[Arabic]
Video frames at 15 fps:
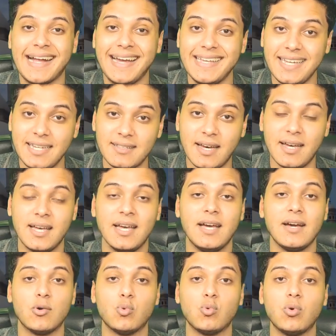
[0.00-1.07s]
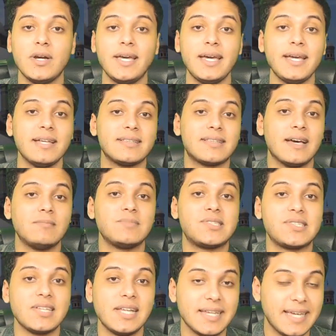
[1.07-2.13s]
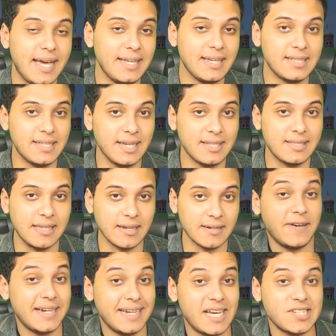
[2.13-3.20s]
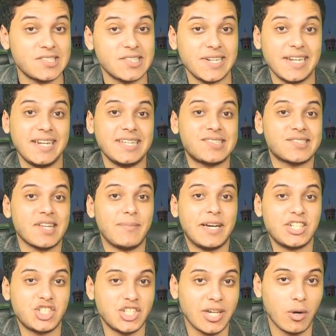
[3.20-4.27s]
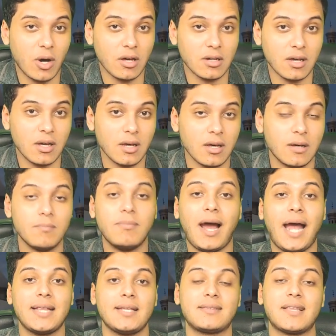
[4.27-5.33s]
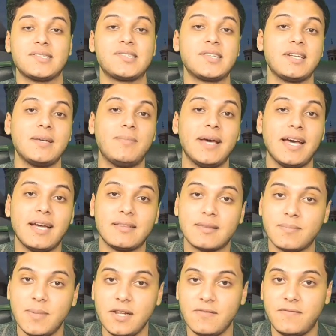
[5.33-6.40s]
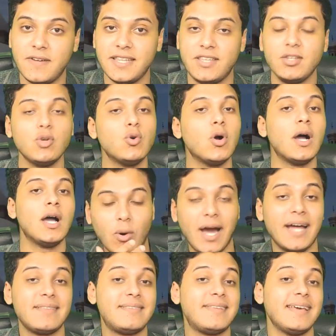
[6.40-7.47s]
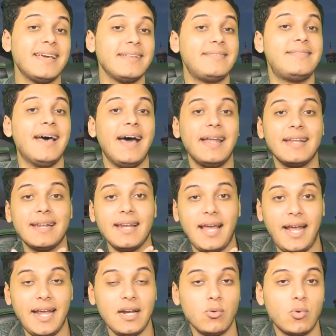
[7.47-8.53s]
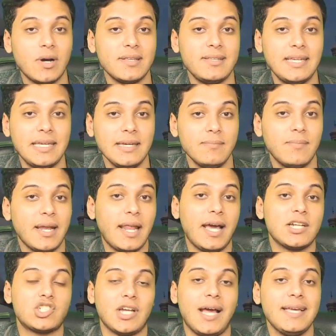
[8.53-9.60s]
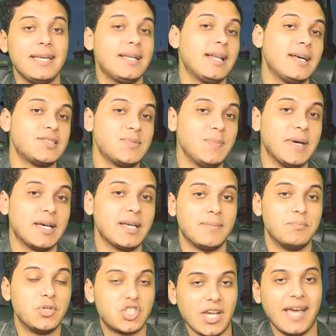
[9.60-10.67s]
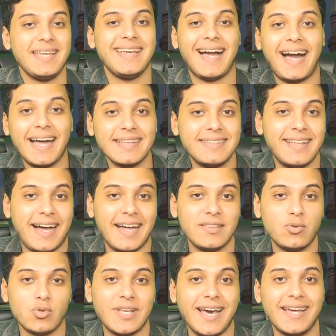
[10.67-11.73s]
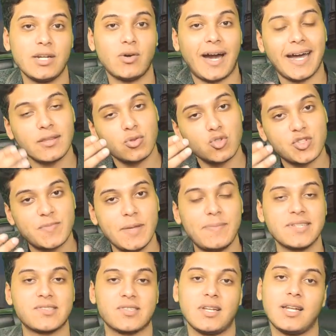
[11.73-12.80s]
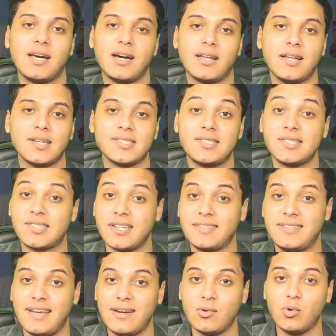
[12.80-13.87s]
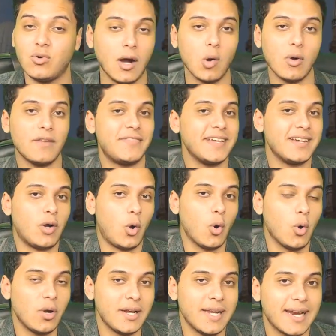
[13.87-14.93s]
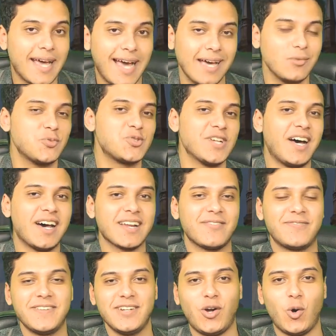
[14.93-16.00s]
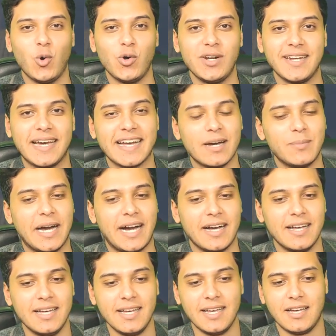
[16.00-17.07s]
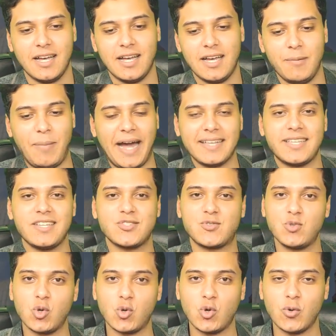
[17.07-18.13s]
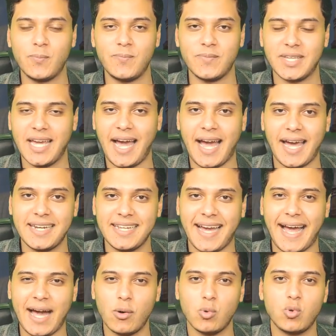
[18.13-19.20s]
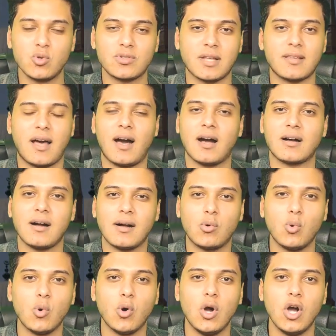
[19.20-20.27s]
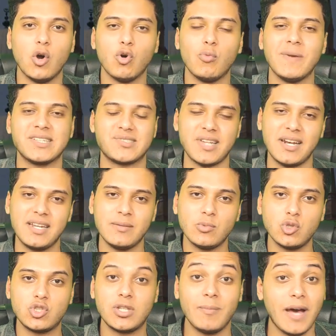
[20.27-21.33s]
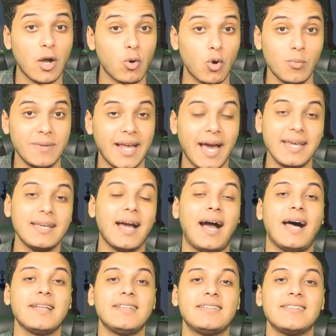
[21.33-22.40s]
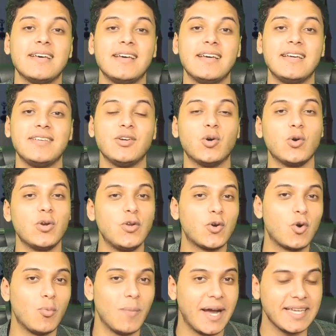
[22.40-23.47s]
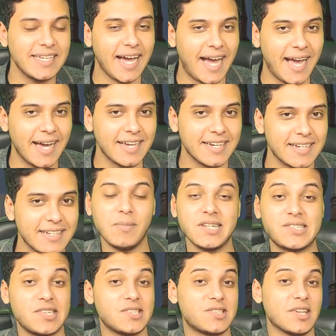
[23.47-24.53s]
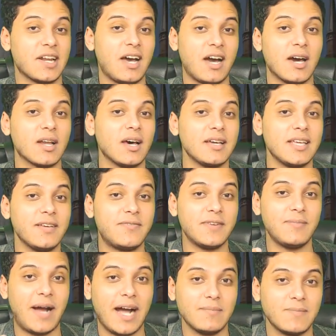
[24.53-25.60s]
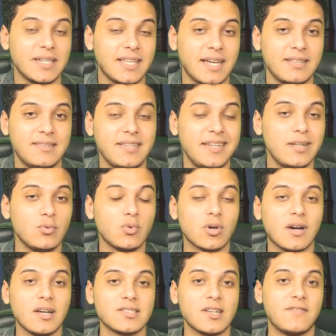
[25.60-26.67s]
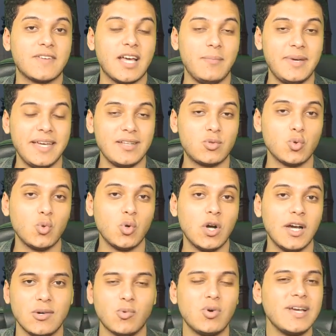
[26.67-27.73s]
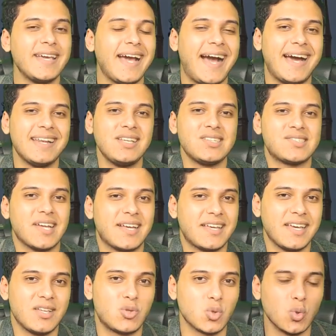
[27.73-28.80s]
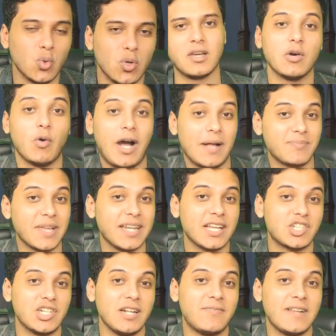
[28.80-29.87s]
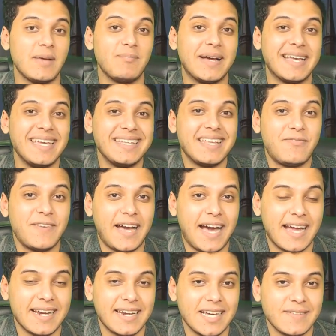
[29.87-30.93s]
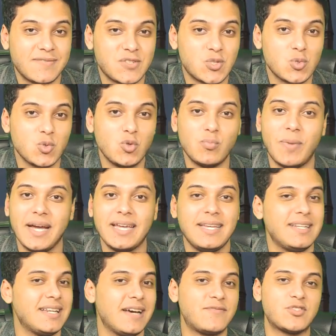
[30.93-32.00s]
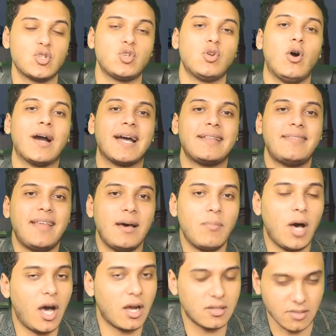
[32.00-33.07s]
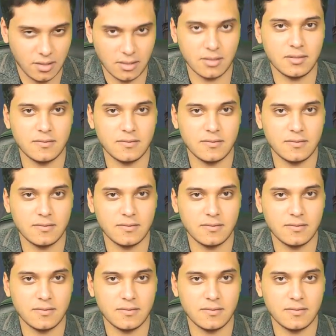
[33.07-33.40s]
جيده وتمثيل جيد جدا فالناس اللي لسه ماشيه وراه بعد التسريبات بالفيديو وقد ايه الدقن الحلوه دي ملهاش اي لازمه مش اي حد عنده دقن وعنده زبيبه صلاه خلاص نصدقه هو فين عقولنا انا عاوز اعرف فين عقولنا يا جماعه آه، بعد اذنكم يعني حاولوا تتحققوا وما تسلموش دماغكم لاي حد يقول لكم اي حاجه بس الصراحه رايي في محمد انديل انه قصف جبهته ويعني سكته وعبد الله شريف لما جه يدافع عن نفسه بين نفسه ان هو كذاب اكتر